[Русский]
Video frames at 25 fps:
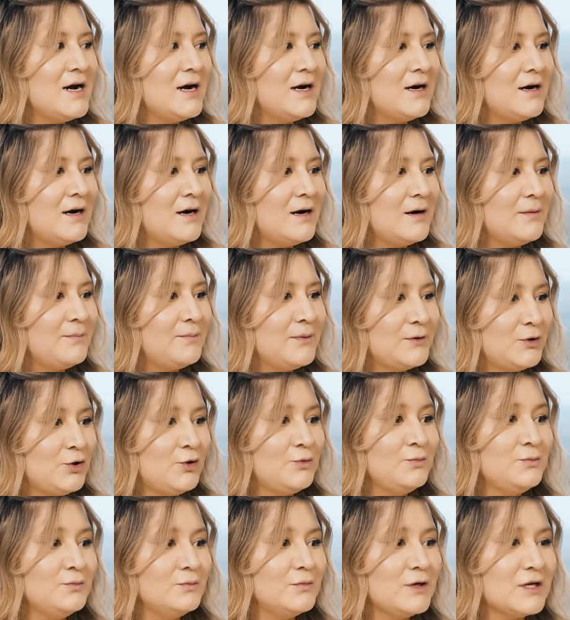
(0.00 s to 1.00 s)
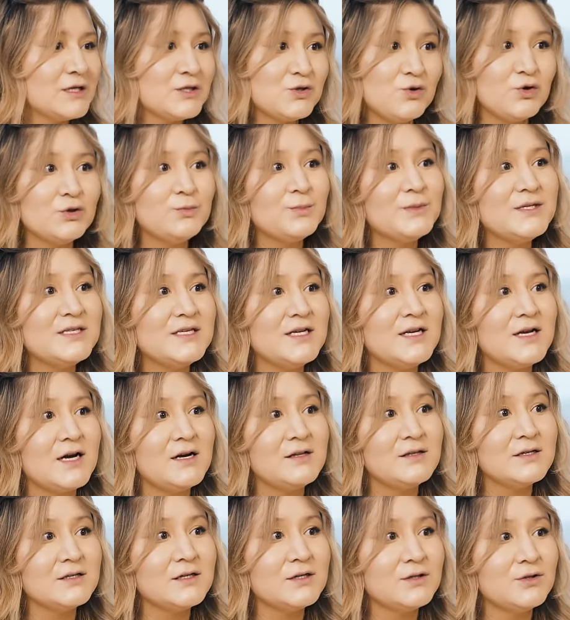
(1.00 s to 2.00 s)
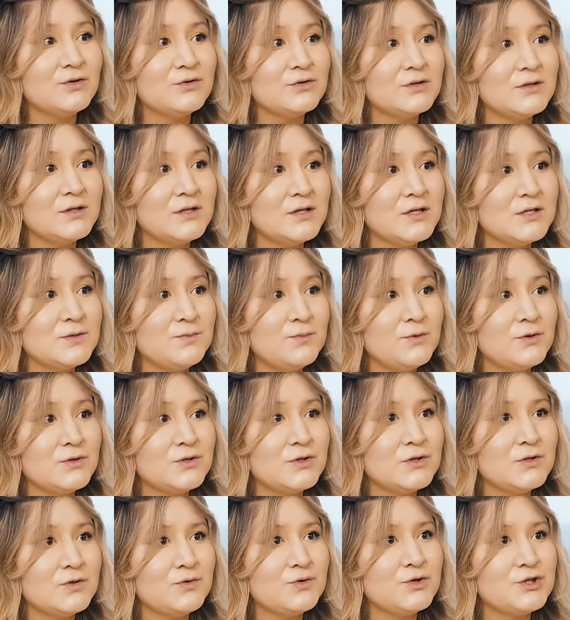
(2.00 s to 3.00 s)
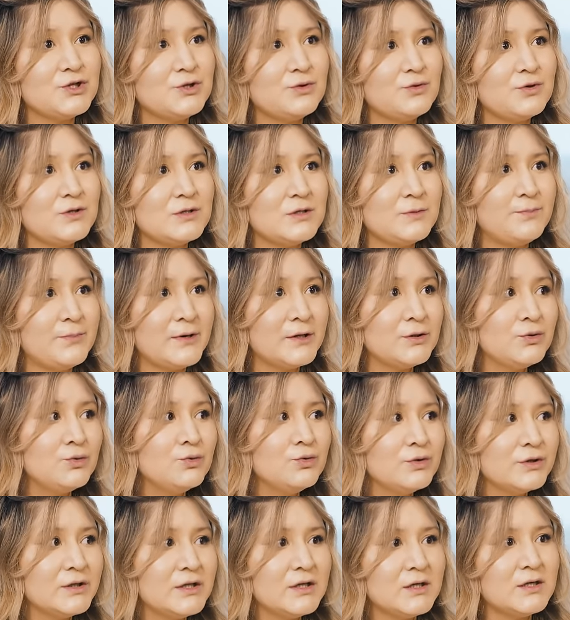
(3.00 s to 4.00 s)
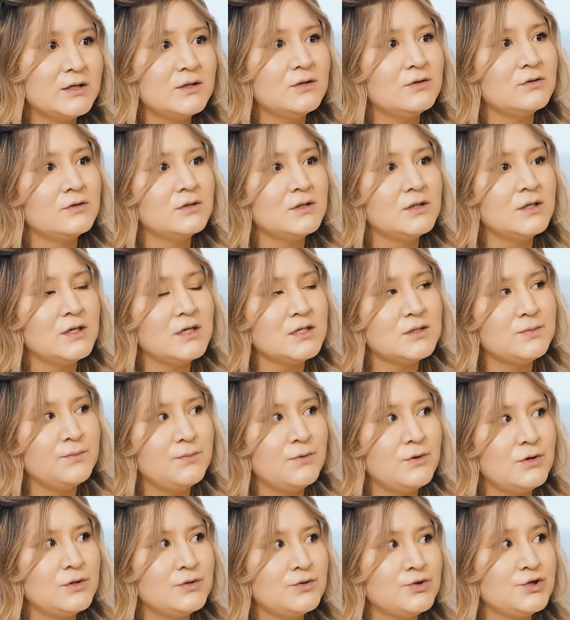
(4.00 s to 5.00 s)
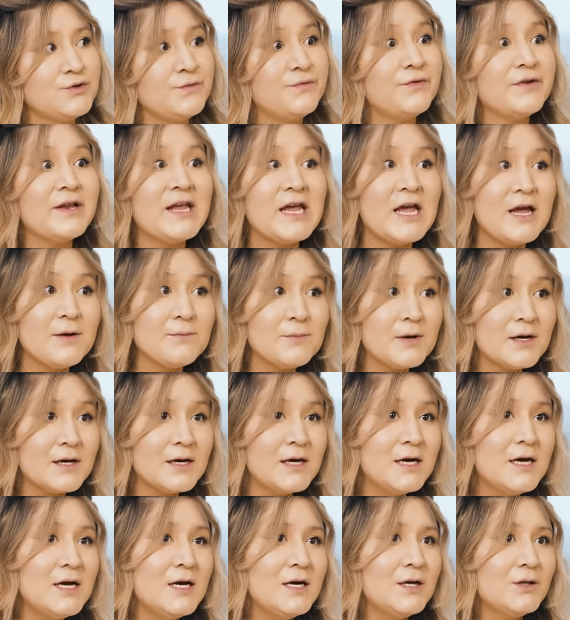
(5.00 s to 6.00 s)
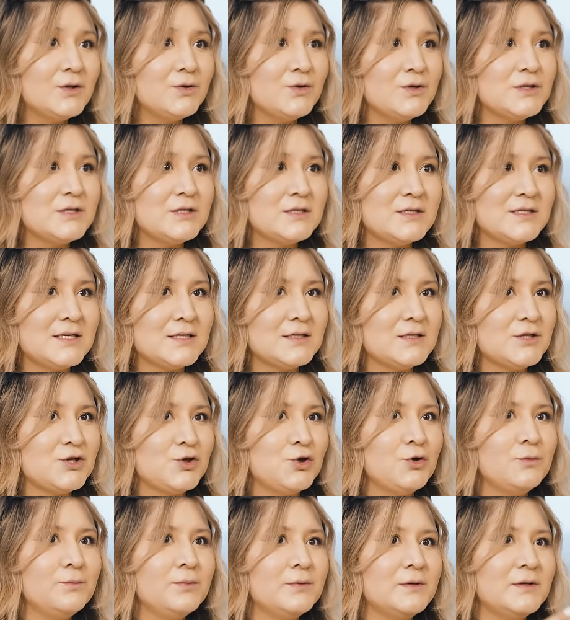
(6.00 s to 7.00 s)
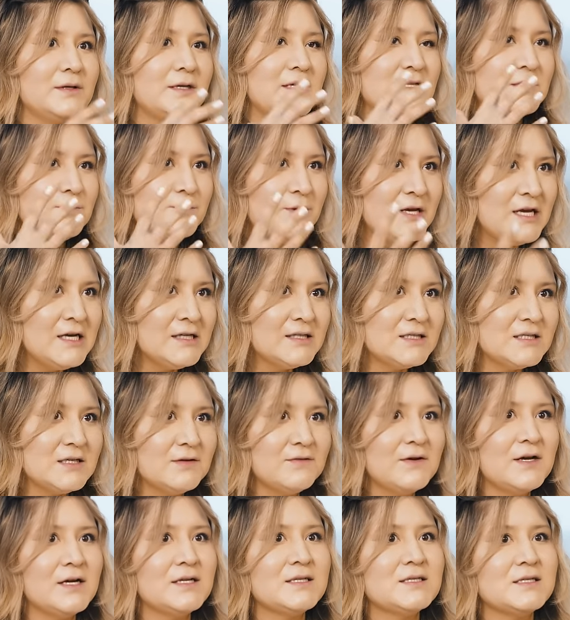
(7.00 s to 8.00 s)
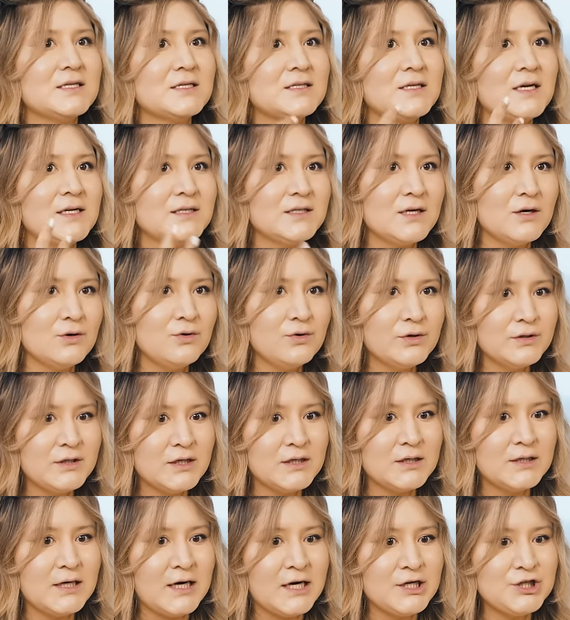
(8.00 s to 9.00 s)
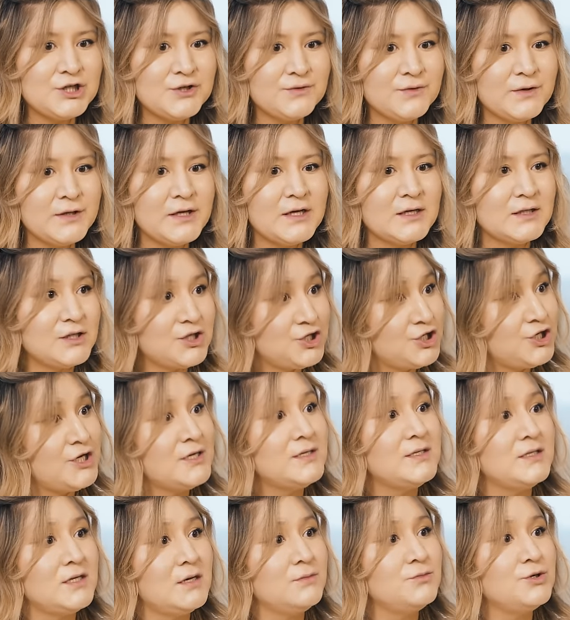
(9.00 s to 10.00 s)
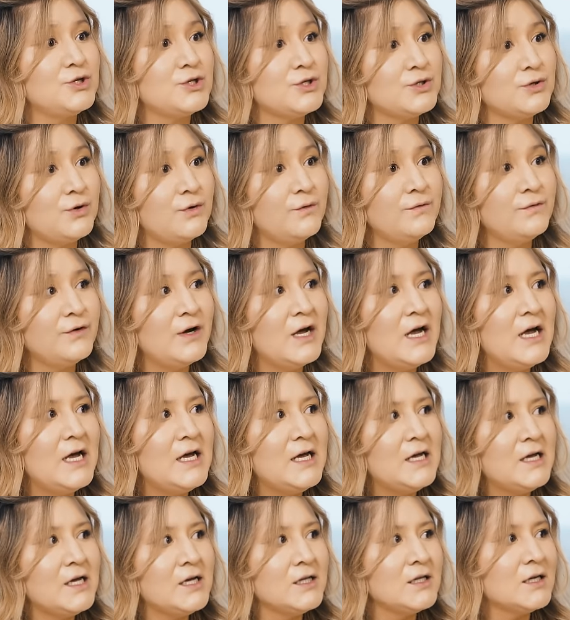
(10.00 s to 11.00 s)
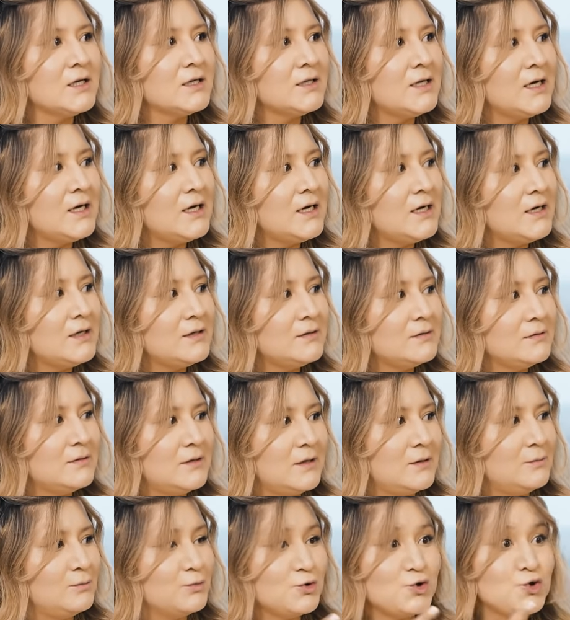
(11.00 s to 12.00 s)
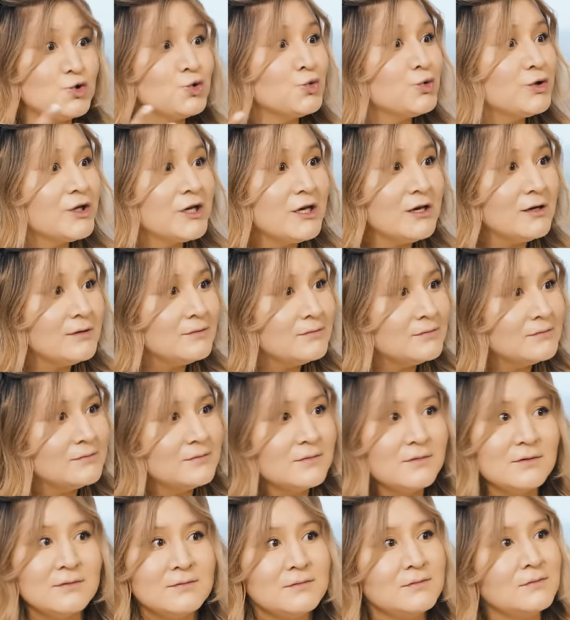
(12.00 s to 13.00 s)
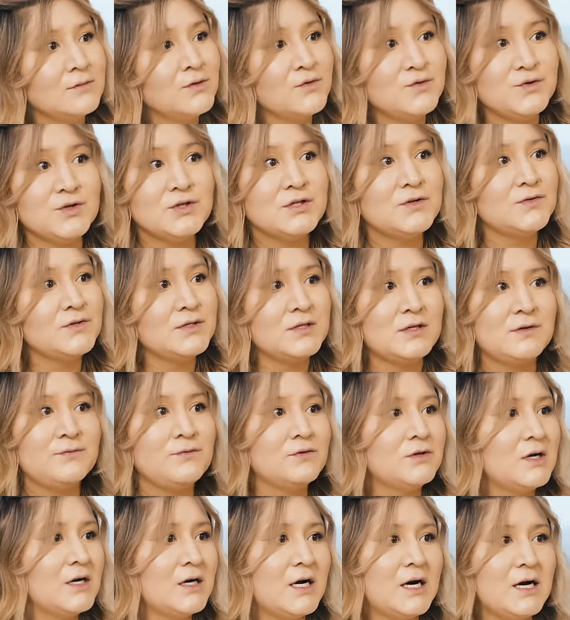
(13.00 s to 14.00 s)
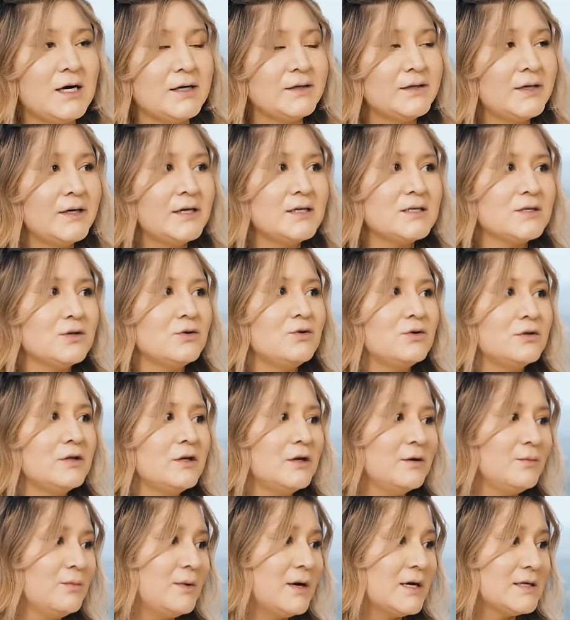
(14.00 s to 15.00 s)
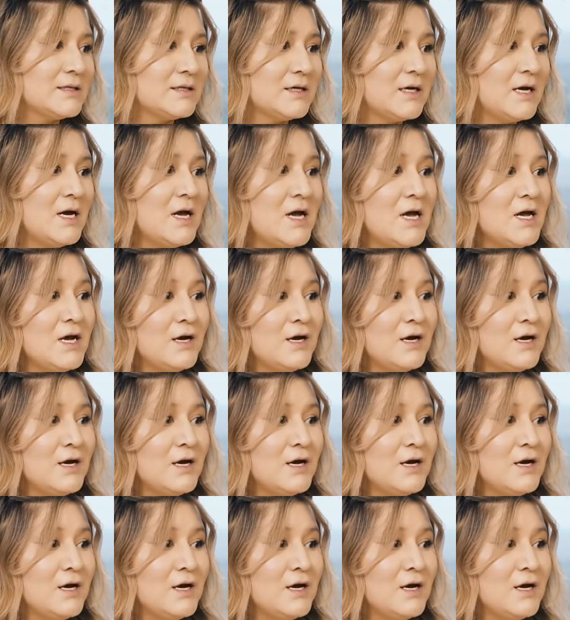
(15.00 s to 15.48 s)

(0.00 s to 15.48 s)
А потом расход материала, который ты используешь, то есть продукты, которые ты используешь, время, то есть чтобы изменить цвет, создать какое-то окрашивание, это 6-7 часов, иногда там сутки, ну, все зависит от того, какая, да, исходная база.